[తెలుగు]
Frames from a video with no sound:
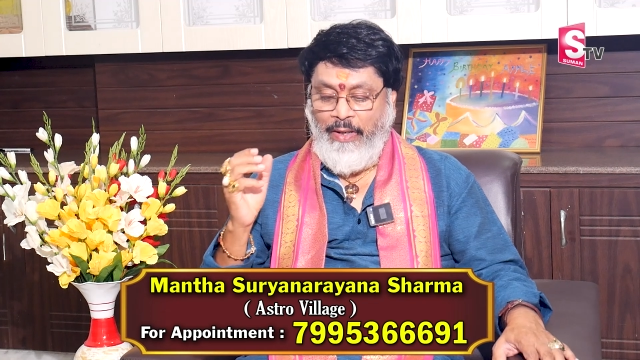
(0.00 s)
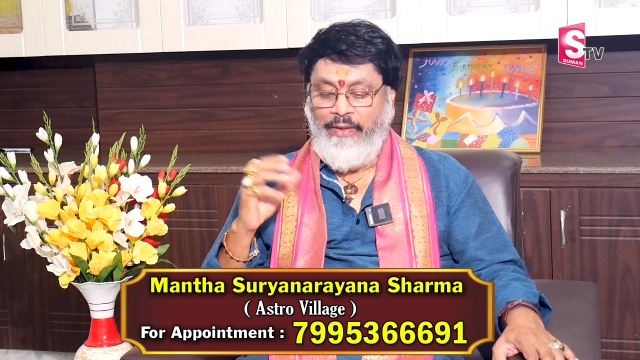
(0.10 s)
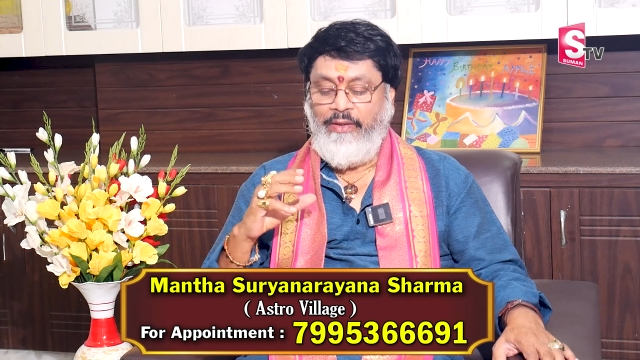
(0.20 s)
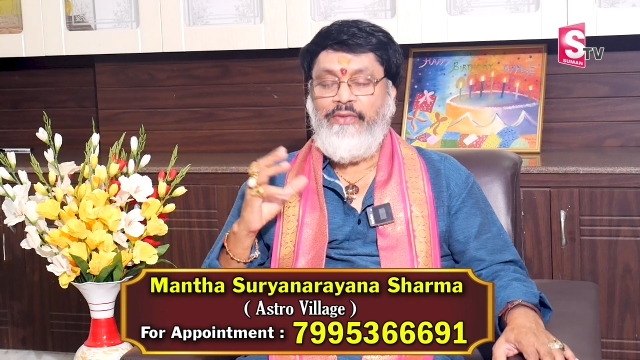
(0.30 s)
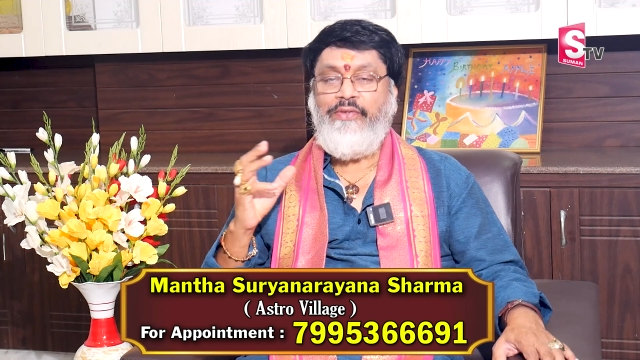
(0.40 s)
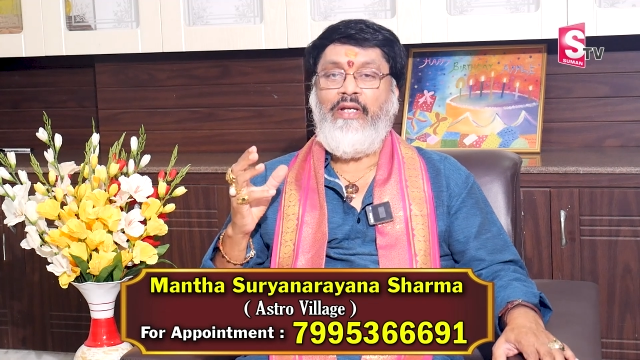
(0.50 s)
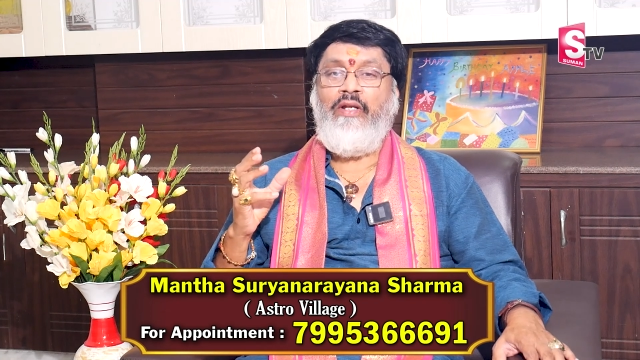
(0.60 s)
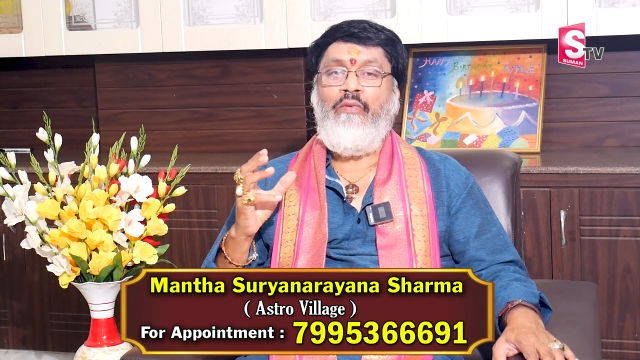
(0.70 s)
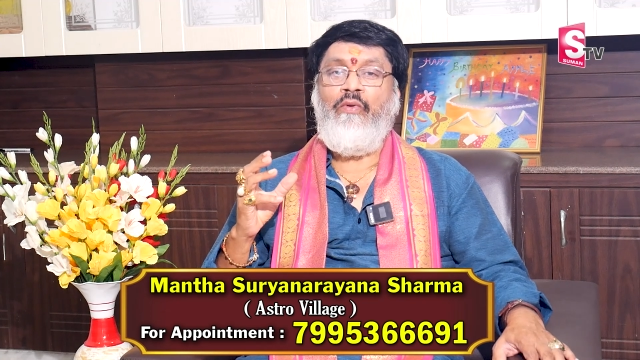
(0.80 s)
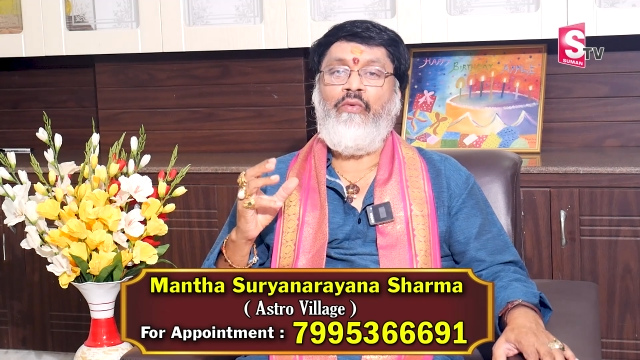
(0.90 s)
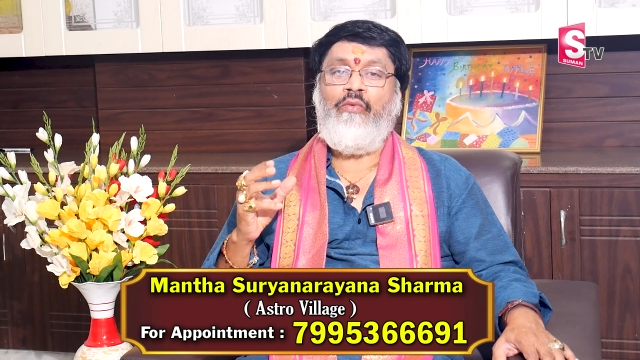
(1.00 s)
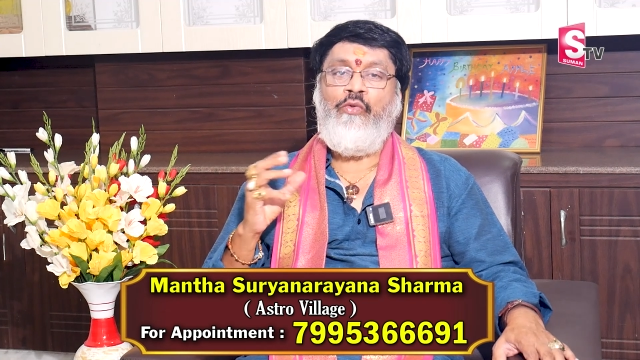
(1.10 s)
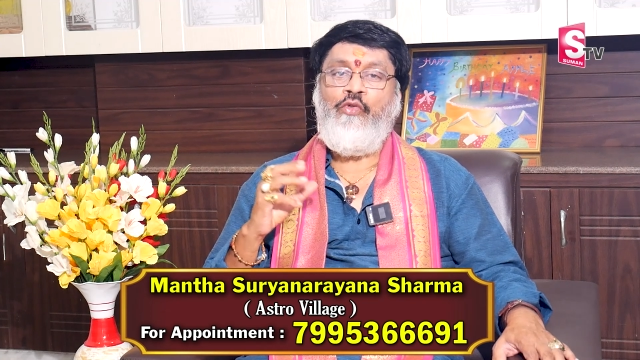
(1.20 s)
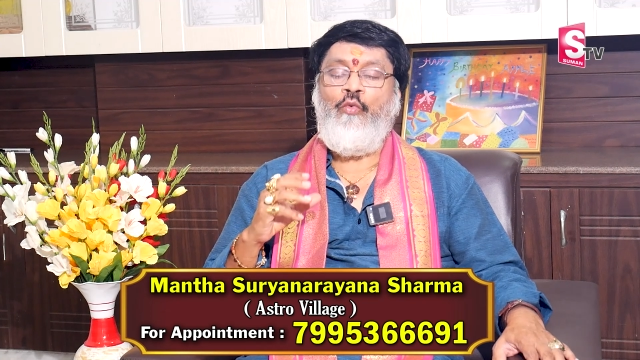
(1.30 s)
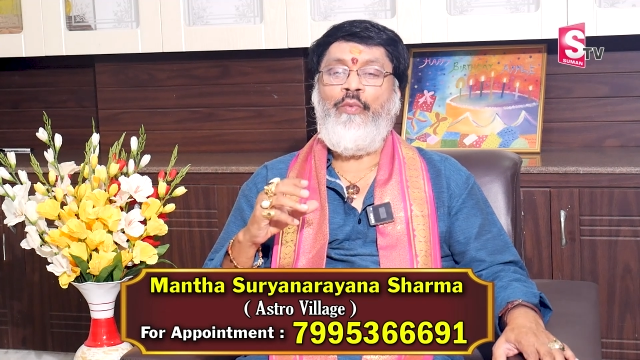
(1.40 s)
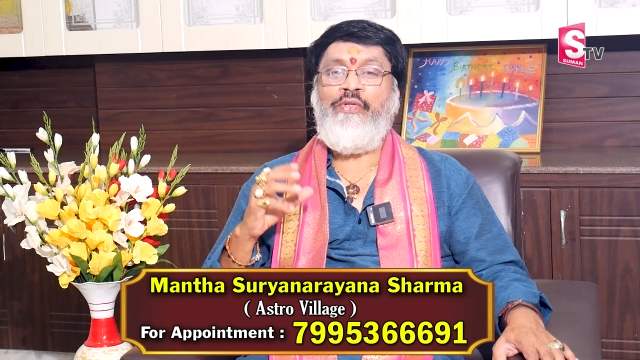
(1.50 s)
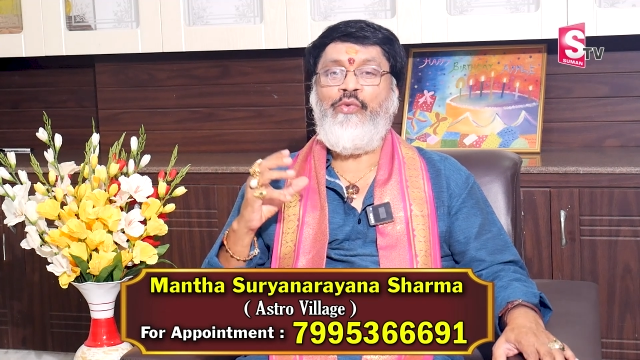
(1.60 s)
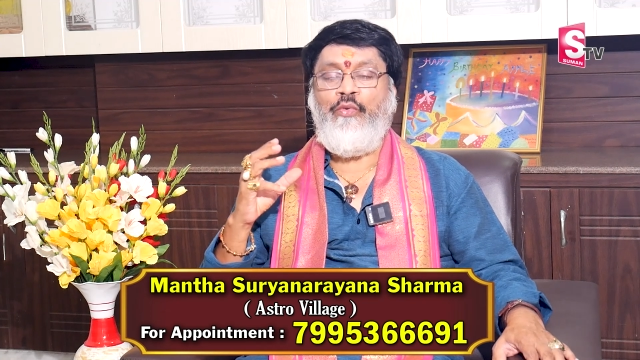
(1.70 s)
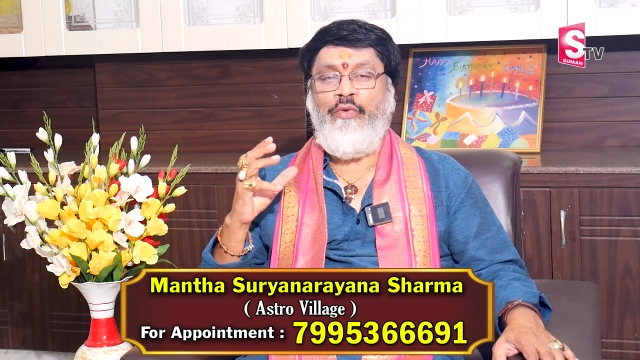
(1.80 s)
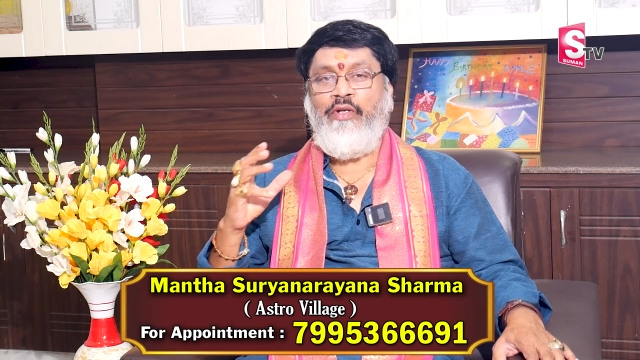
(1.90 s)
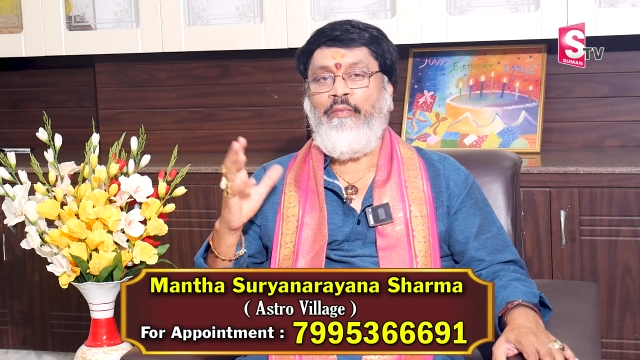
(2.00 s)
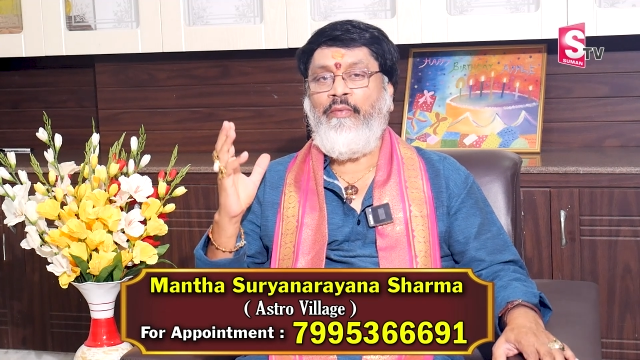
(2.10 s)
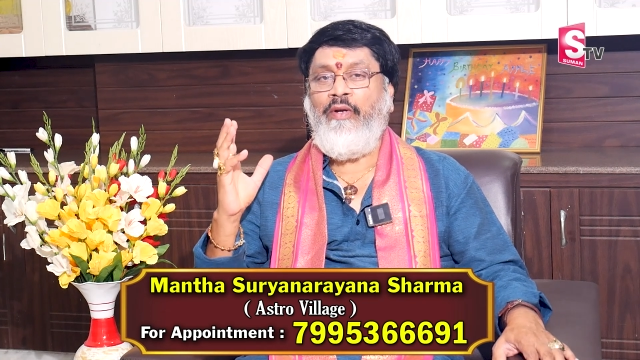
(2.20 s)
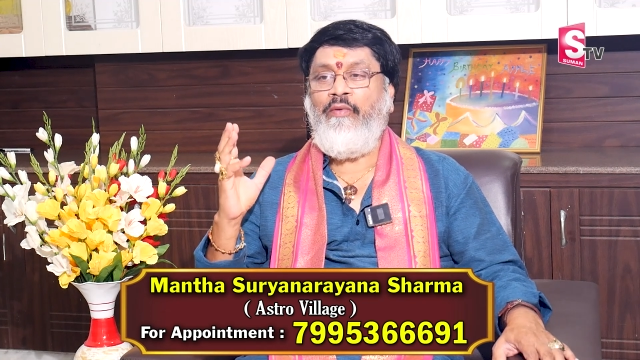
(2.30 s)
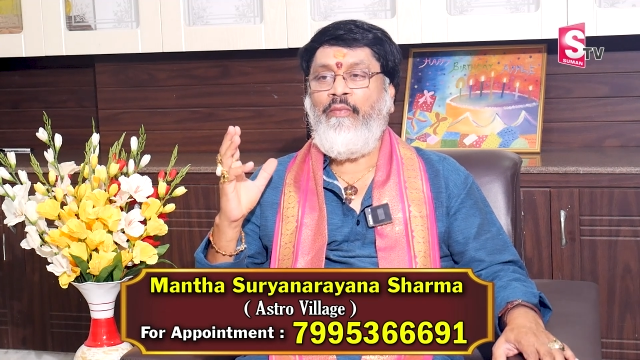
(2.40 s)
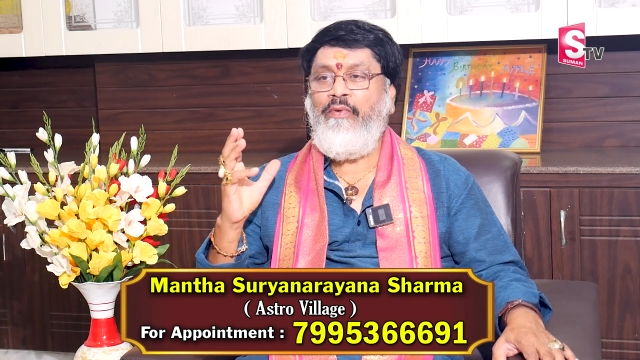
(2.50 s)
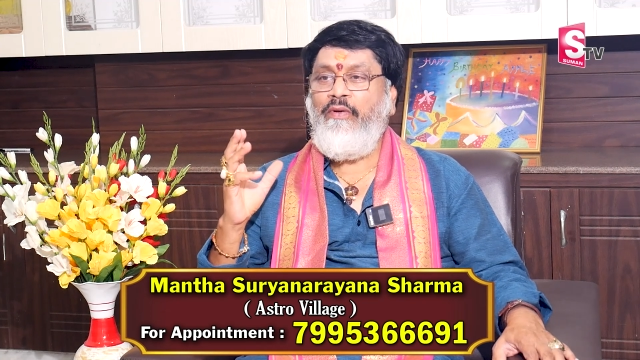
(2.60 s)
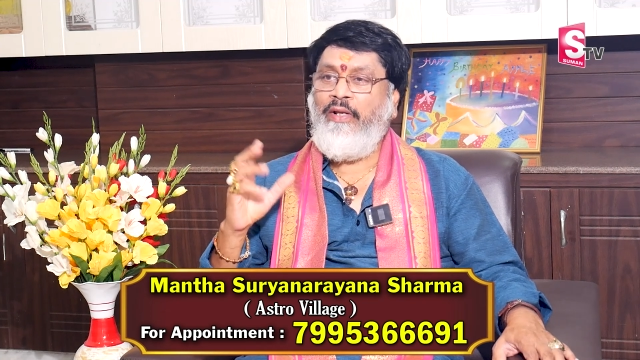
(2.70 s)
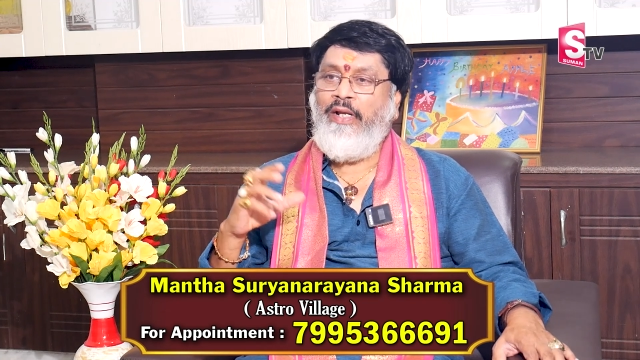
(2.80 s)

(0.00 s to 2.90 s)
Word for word: భాగ్యస్థానంలో కుజుడు ప్లస్ శుక్రుడు యొక్క ప్రభావము